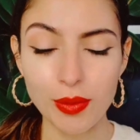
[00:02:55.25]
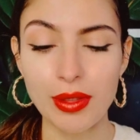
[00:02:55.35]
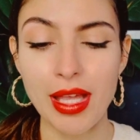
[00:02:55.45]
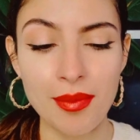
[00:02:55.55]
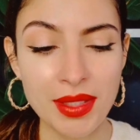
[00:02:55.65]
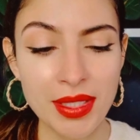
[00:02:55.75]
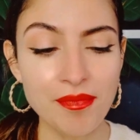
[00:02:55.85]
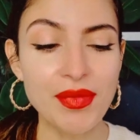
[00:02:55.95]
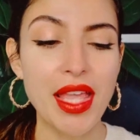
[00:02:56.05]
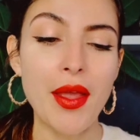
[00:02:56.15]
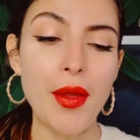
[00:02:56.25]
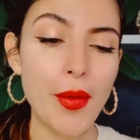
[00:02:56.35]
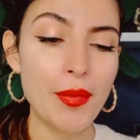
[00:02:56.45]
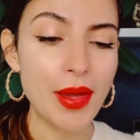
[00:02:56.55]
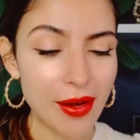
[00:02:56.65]
Donc amis balances,
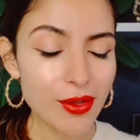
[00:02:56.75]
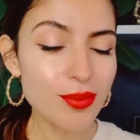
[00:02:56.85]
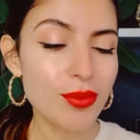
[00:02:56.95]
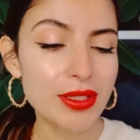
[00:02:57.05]
euh, balance,